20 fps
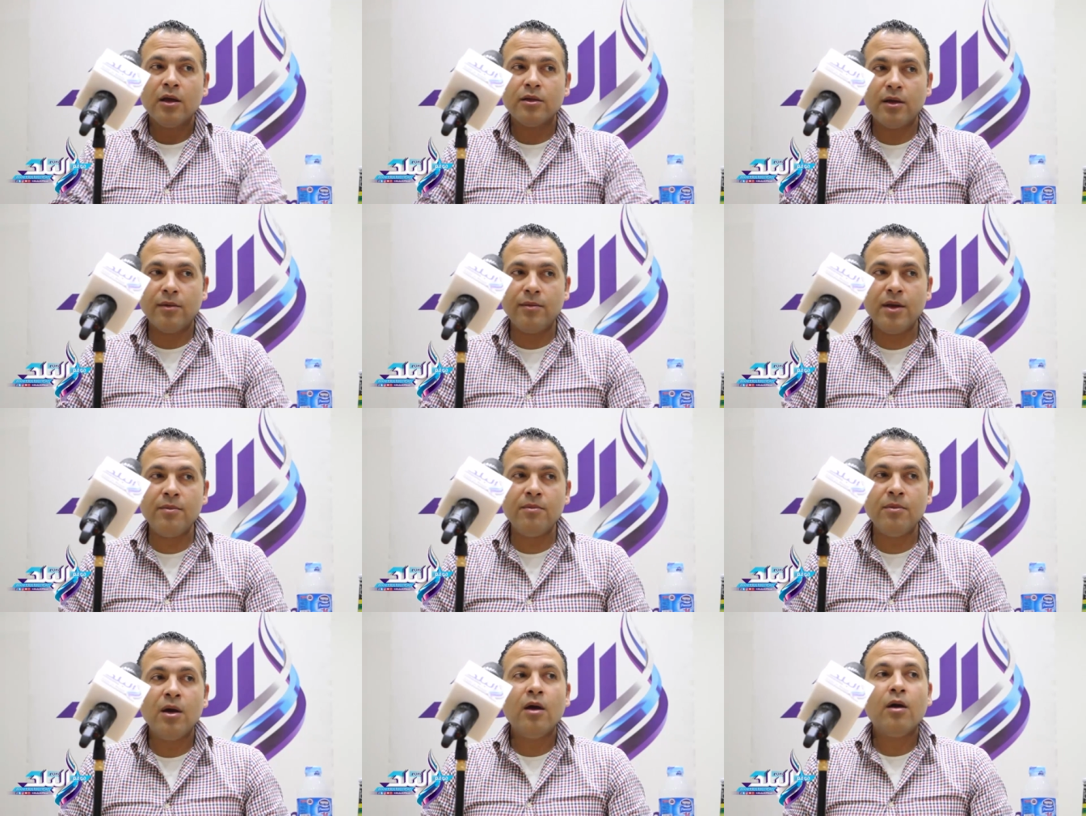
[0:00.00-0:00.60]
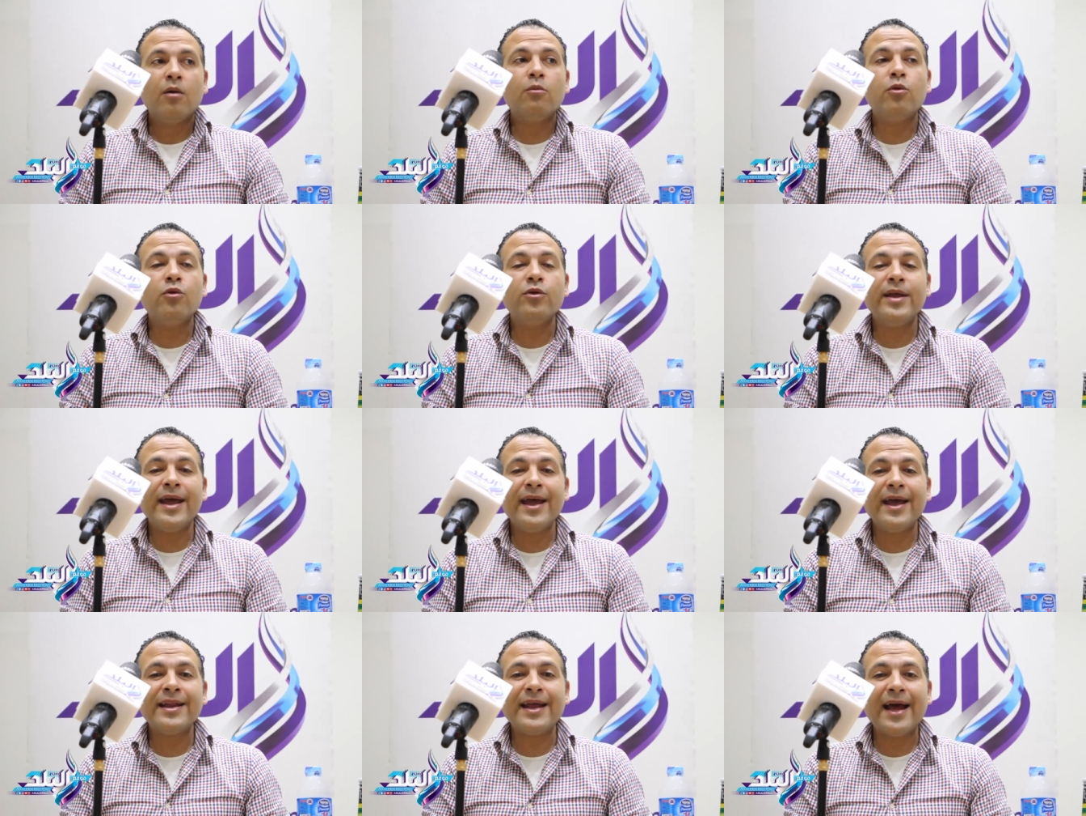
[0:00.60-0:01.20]
تمام
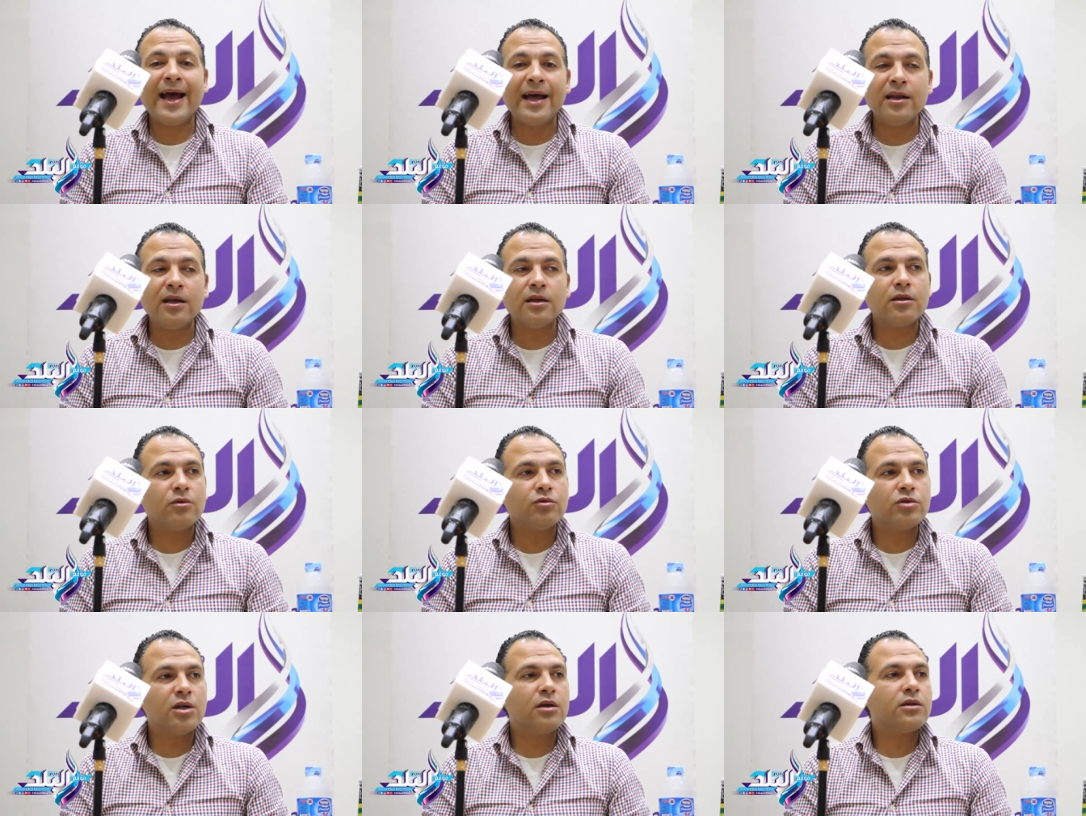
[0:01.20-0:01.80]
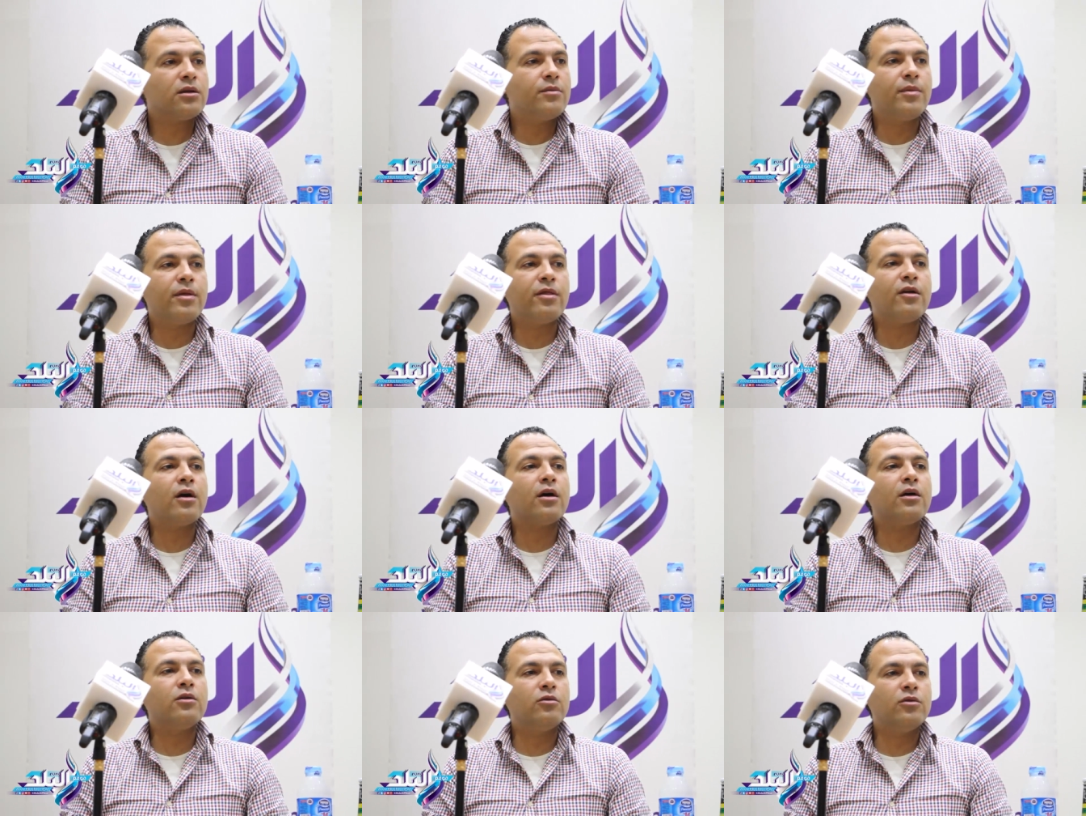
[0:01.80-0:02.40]
بناء على توصيات
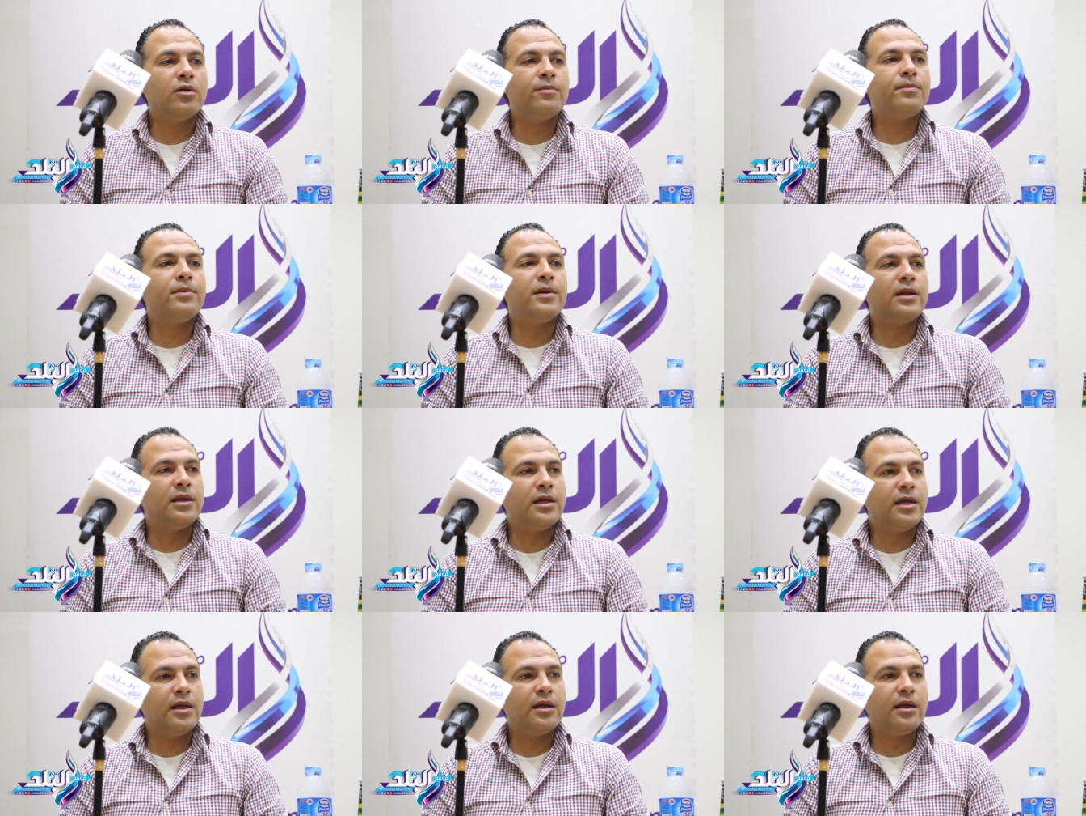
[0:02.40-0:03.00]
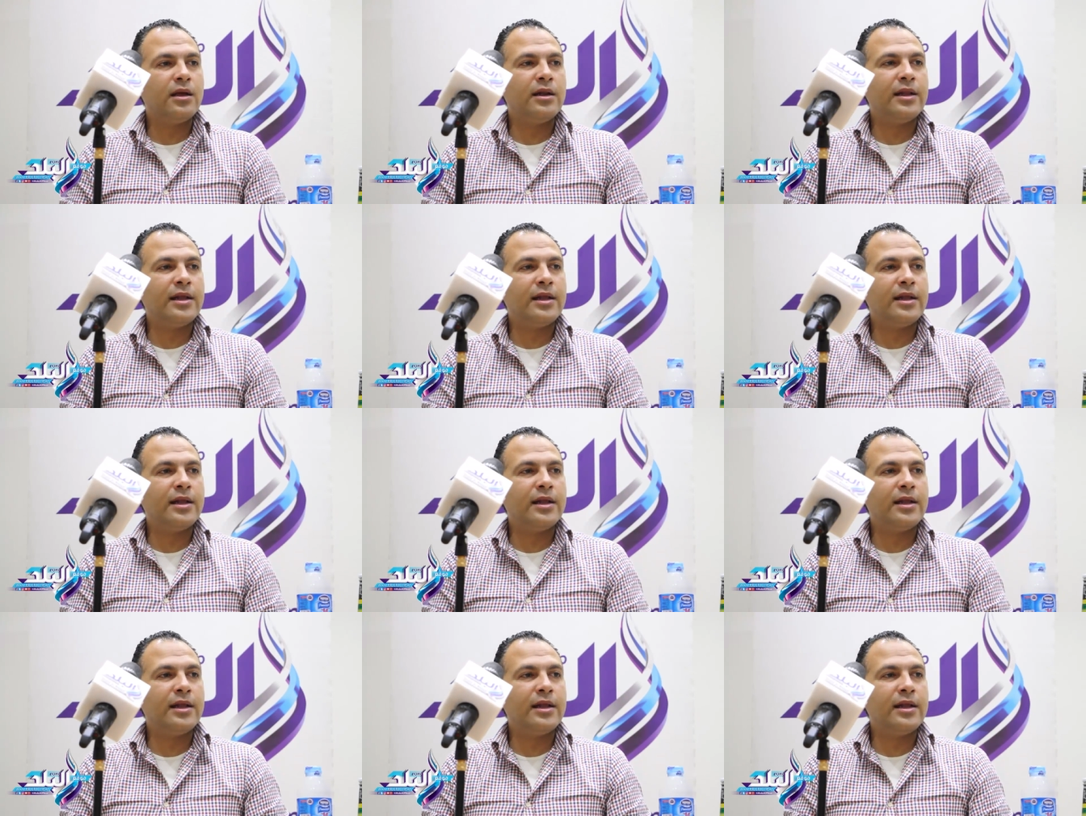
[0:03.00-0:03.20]
الميثاق الاولمبي